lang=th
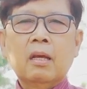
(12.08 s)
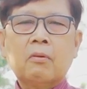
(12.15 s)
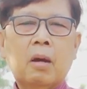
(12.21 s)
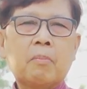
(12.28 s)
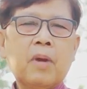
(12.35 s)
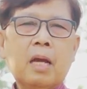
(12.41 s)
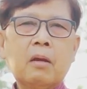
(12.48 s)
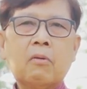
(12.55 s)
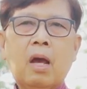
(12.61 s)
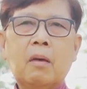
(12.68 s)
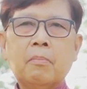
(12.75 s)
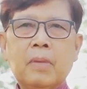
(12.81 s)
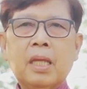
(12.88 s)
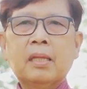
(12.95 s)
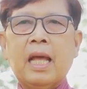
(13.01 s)
ความรักควา
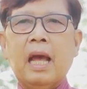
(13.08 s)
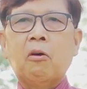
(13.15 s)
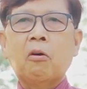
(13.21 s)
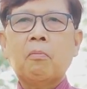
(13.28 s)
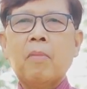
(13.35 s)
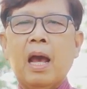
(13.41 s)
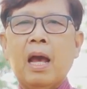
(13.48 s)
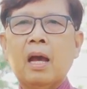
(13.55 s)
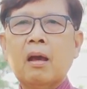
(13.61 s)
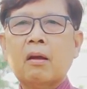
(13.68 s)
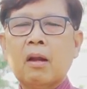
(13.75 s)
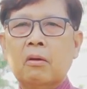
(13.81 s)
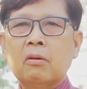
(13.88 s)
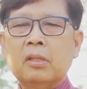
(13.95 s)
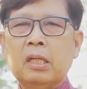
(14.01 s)
มเมตตาออกมา
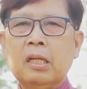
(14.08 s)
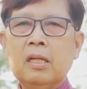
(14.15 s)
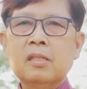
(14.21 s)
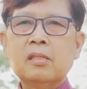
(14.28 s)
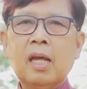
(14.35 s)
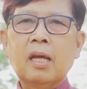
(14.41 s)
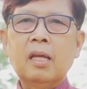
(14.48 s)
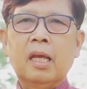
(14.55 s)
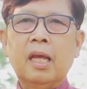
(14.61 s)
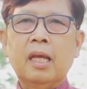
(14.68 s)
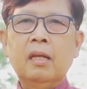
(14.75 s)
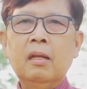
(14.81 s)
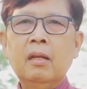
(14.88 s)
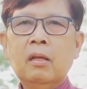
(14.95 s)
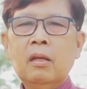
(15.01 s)
เราถึงจะเห็
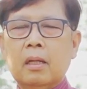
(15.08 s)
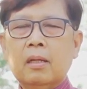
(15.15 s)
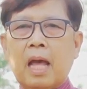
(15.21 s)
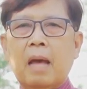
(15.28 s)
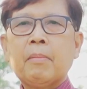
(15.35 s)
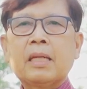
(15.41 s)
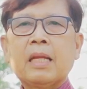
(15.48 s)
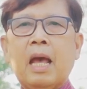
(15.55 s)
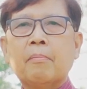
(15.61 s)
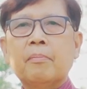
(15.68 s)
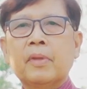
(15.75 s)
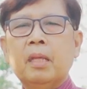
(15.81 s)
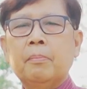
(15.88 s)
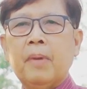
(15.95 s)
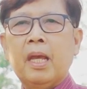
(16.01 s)
นนามธรรม
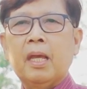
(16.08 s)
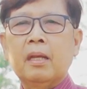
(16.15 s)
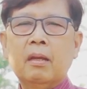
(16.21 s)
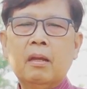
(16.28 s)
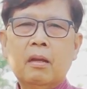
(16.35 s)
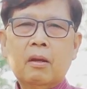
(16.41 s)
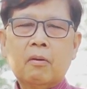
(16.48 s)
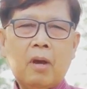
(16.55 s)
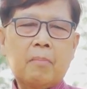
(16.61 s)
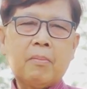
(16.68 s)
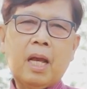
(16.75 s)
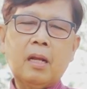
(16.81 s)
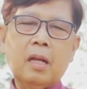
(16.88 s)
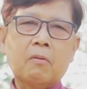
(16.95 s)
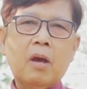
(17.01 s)
ที่เป็นความ
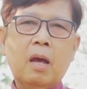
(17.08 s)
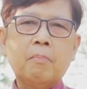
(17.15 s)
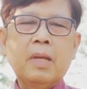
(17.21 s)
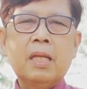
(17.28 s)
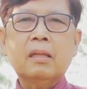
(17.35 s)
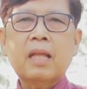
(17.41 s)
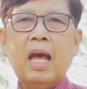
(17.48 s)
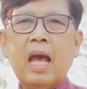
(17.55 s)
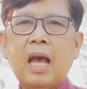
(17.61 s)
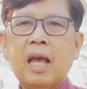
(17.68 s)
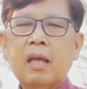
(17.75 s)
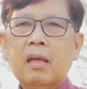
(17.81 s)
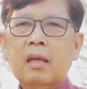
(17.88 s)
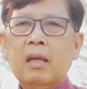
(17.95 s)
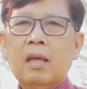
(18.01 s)
รักและความเมตตา
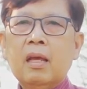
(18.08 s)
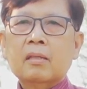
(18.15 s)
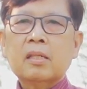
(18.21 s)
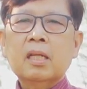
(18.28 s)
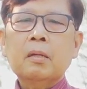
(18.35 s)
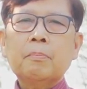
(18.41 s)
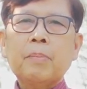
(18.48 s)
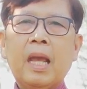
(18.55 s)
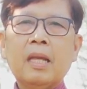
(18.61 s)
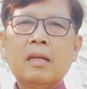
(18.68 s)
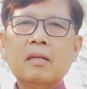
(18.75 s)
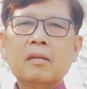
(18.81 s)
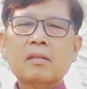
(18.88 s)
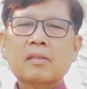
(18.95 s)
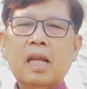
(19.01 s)
ซึ่งเป็น
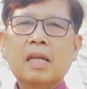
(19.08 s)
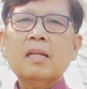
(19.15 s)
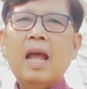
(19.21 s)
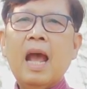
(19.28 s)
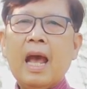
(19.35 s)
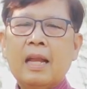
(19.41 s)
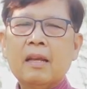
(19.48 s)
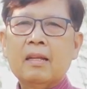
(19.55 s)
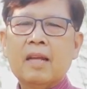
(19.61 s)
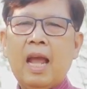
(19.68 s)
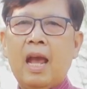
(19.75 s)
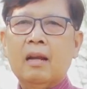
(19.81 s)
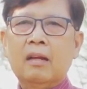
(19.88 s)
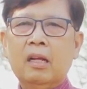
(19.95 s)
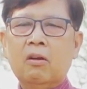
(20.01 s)
สัญญาณอ
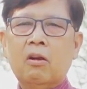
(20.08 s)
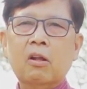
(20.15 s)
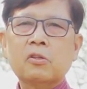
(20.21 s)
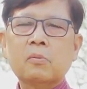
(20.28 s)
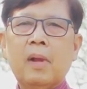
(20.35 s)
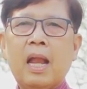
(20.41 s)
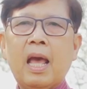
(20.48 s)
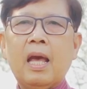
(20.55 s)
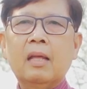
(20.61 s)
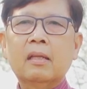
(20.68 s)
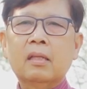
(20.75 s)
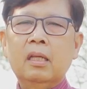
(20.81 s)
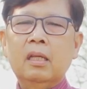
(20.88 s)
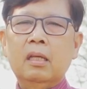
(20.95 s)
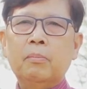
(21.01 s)
ย่างหนึ่งของอัลลอฮฺซุบฮานะฮูวะตะอา
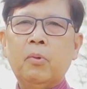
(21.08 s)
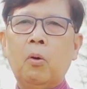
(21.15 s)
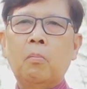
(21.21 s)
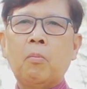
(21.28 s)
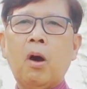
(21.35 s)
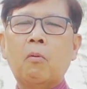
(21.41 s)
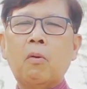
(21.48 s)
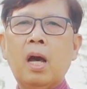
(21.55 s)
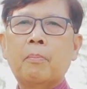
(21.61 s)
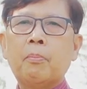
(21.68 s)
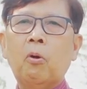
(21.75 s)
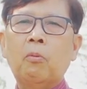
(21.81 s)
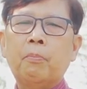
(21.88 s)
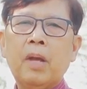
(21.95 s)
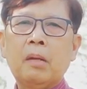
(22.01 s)
ลาที่พระองค์บอกว่าพ
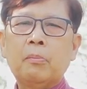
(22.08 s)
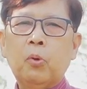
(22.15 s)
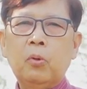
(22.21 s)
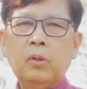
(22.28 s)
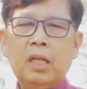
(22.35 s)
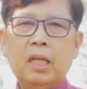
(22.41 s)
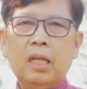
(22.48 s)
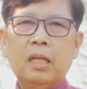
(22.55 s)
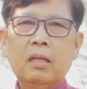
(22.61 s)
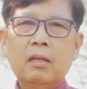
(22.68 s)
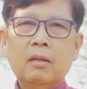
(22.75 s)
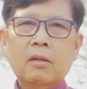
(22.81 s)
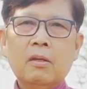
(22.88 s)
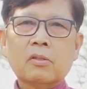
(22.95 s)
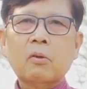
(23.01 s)
ระองค์เป็นผู้ที่
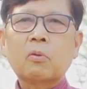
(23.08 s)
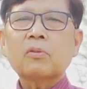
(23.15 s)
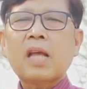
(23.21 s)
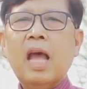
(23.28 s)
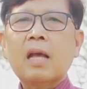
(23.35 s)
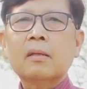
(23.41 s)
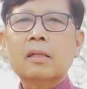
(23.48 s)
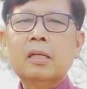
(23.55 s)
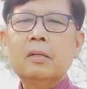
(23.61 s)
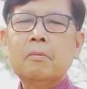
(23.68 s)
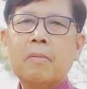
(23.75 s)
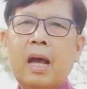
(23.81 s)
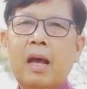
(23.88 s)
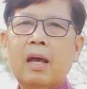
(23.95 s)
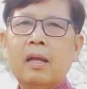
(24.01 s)
ทรงสร้างขึ้น
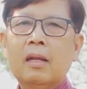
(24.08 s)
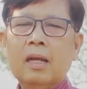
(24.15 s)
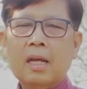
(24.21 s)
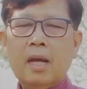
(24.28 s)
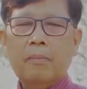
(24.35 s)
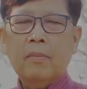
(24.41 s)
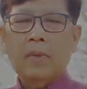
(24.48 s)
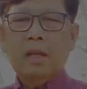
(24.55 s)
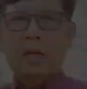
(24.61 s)
มานะครับ